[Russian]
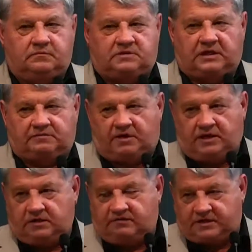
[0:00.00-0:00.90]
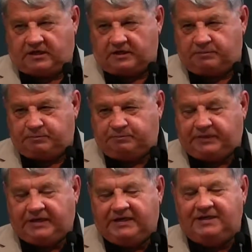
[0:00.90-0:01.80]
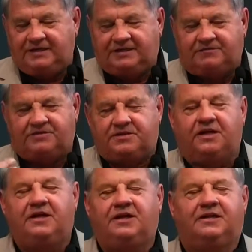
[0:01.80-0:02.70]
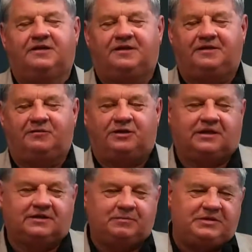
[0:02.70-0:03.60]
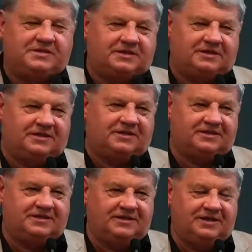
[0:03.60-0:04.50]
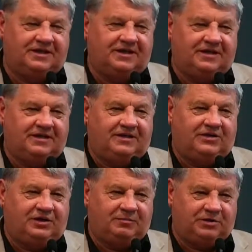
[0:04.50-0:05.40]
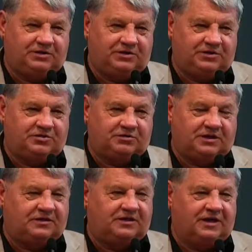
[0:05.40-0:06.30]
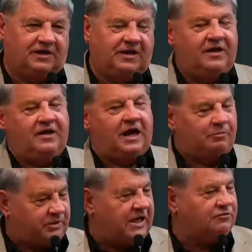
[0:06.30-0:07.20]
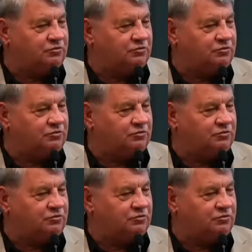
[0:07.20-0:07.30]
сотворения всякой пылинки Вселенной, вот так написано есть, не было еще тогда, а план